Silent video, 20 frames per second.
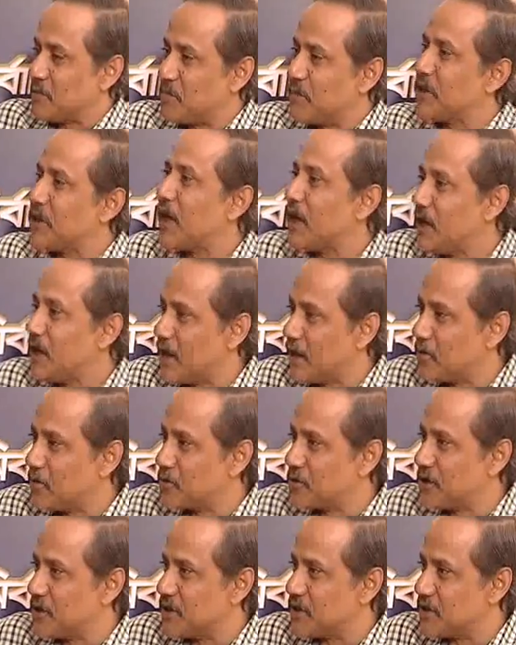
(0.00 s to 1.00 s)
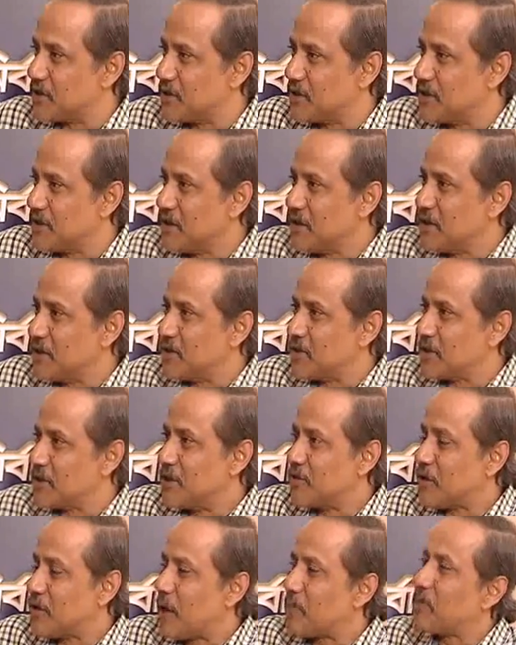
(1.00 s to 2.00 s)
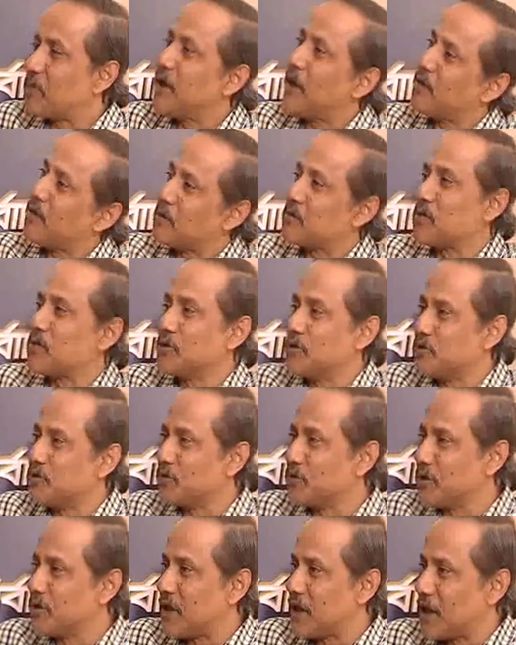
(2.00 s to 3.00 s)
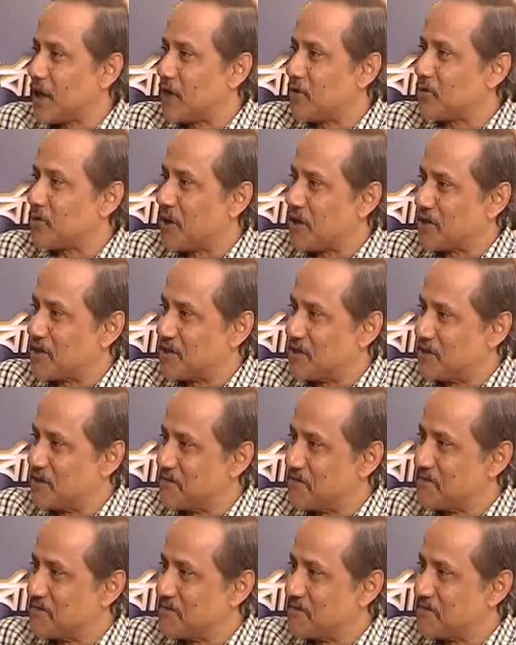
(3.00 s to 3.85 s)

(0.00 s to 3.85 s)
বিদায় নেওয়া উচিত কিন্তু আপনি আবার প্রতিদ্বন্দ্বিতায় কেন থাকছেন